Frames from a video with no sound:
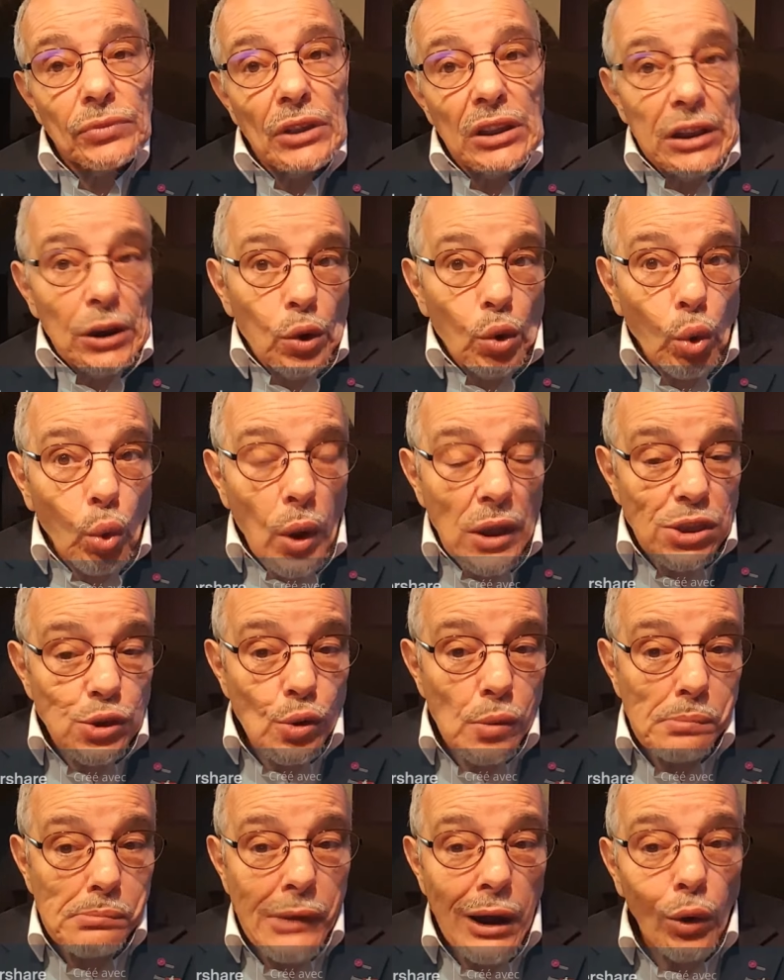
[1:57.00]
Et le
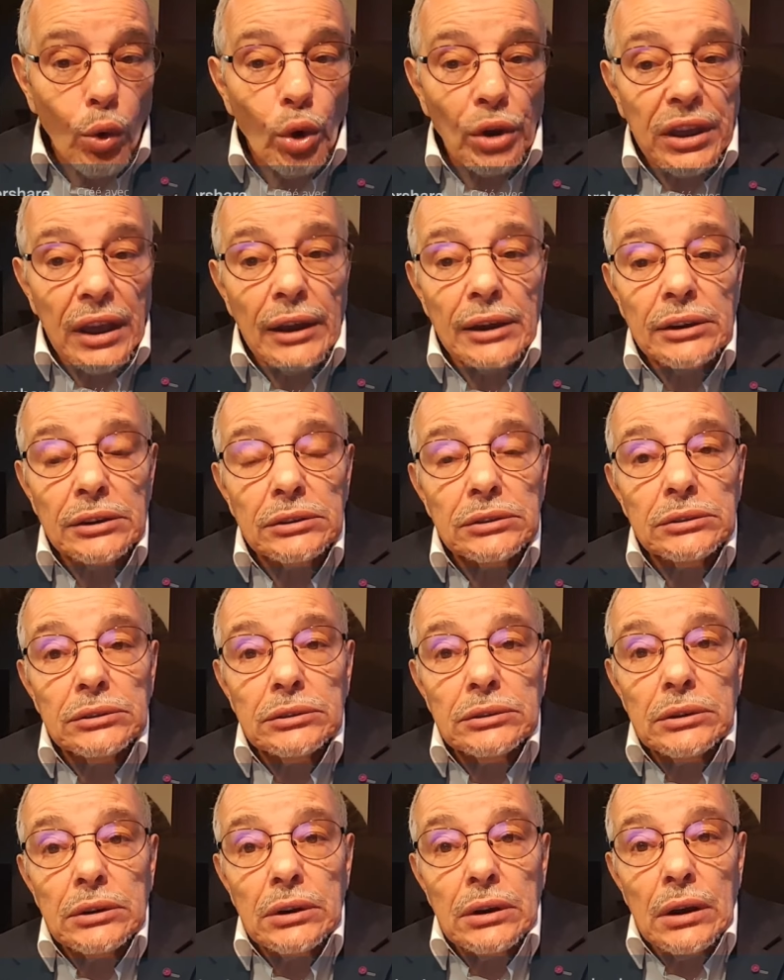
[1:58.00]
royaume marocain
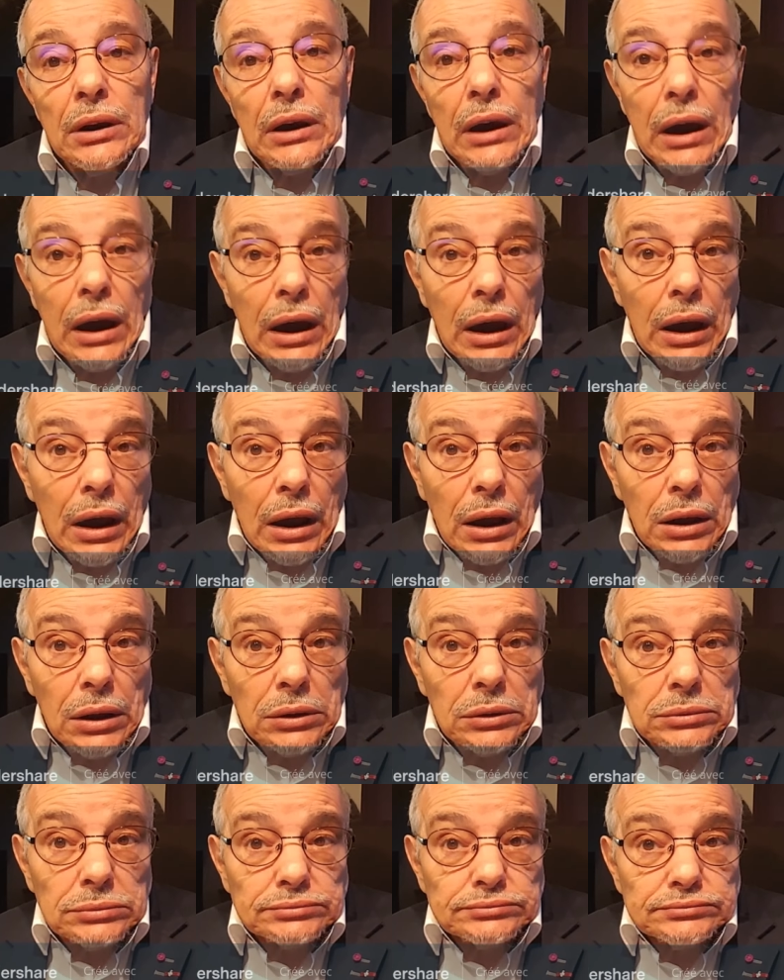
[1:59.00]

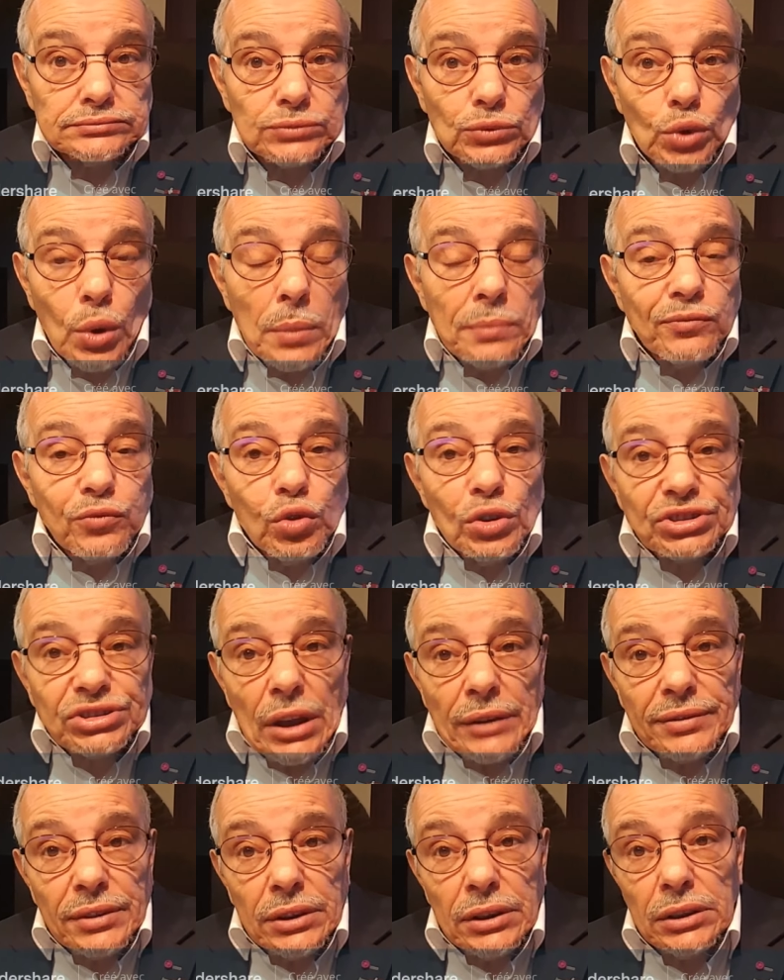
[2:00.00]
a, comme vous le
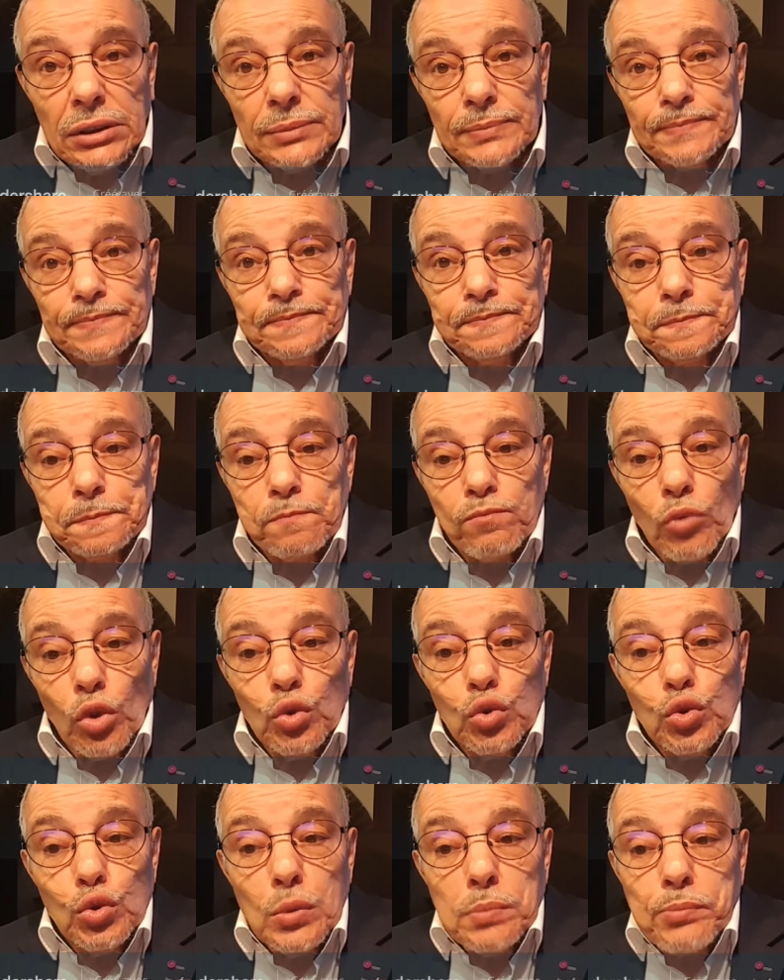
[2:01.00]
savez,
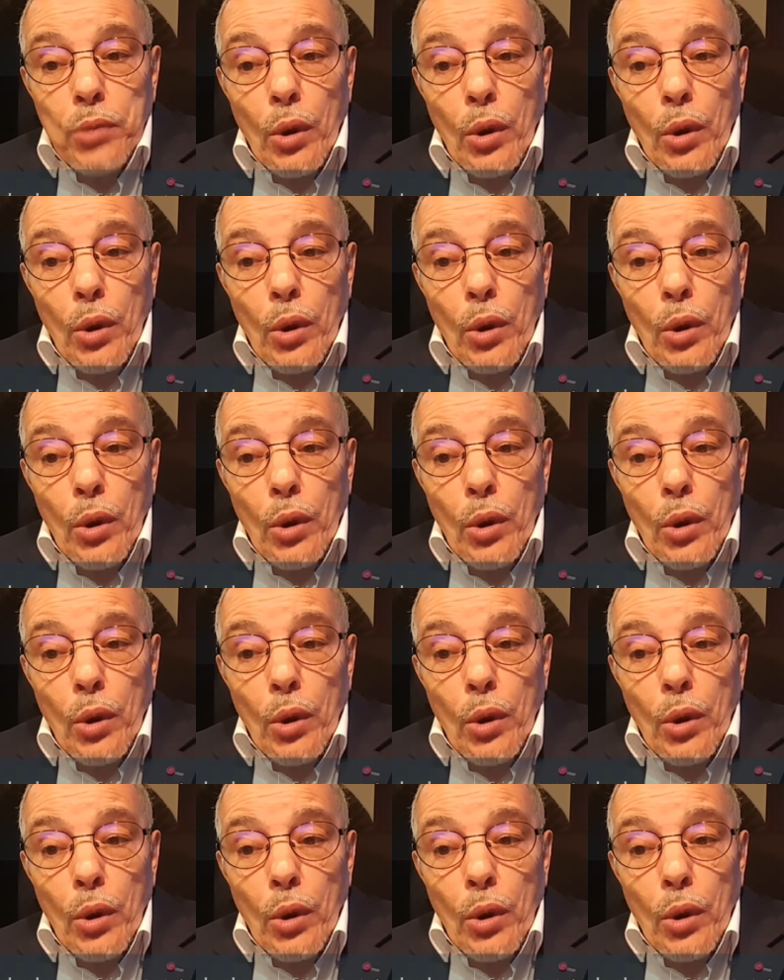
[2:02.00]
une